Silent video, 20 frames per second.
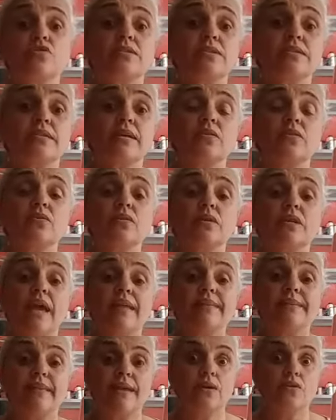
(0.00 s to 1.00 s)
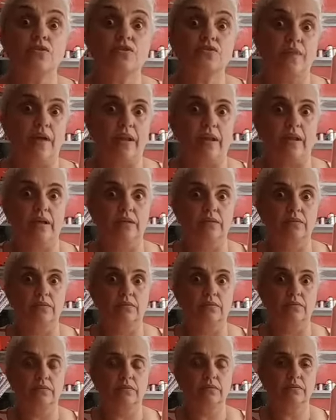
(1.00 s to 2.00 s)
dizendo que é Deus
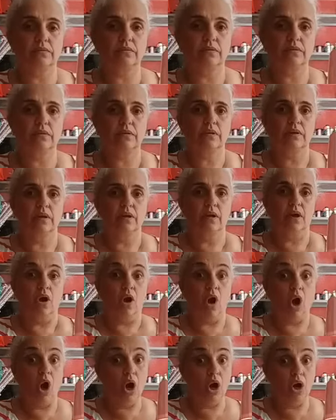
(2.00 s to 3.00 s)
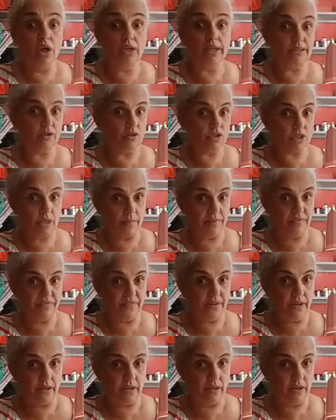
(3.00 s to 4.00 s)
falando. Olha, Deus está me
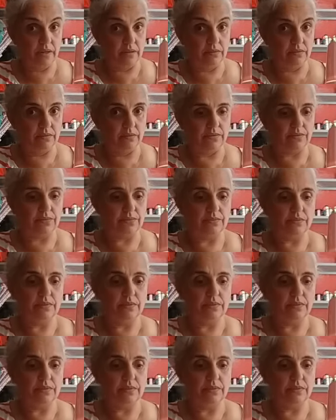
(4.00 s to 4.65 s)
falando.